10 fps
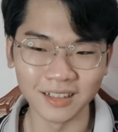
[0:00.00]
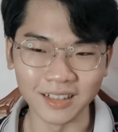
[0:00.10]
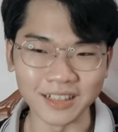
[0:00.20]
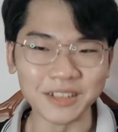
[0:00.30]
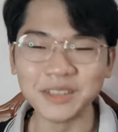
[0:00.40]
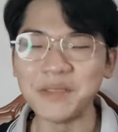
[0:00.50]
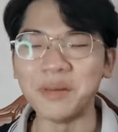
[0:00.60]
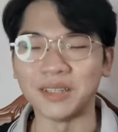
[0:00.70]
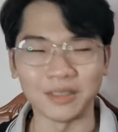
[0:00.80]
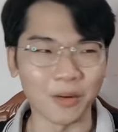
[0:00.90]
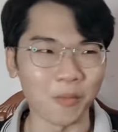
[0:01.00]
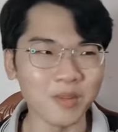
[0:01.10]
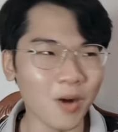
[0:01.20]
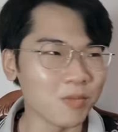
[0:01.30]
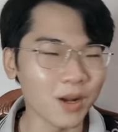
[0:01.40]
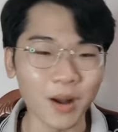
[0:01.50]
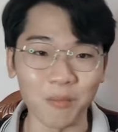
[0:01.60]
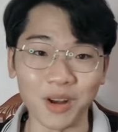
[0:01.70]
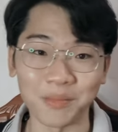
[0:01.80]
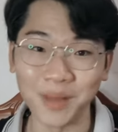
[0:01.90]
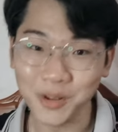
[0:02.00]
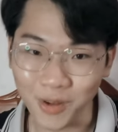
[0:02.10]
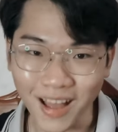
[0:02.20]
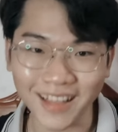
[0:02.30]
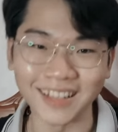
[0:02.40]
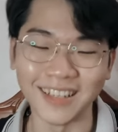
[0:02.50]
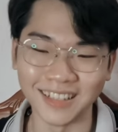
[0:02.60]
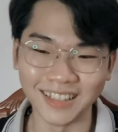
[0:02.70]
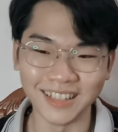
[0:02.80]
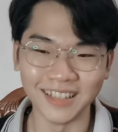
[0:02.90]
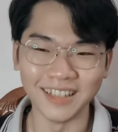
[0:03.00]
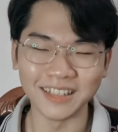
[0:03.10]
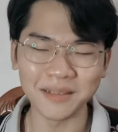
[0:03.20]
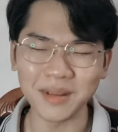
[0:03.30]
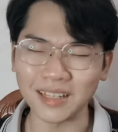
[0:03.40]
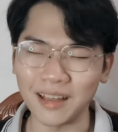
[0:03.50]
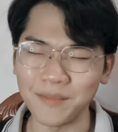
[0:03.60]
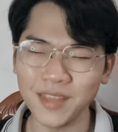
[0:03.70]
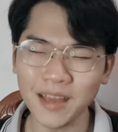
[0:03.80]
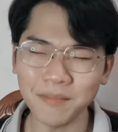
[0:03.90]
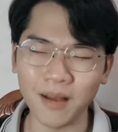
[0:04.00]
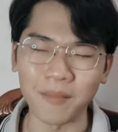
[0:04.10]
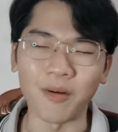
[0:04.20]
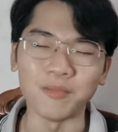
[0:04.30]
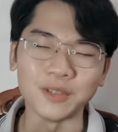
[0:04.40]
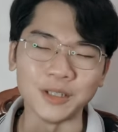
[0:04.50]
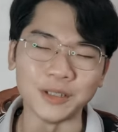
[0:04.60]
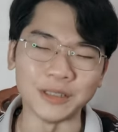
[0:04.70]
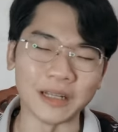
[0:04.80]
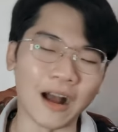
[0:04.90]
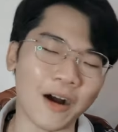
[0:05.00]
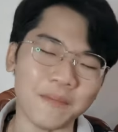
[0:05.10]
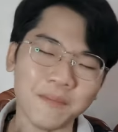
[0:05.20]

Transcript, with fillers: Thì đương nhiên mình cũng không có động lực bế quan, nhưng mà cảm giác mà một người họ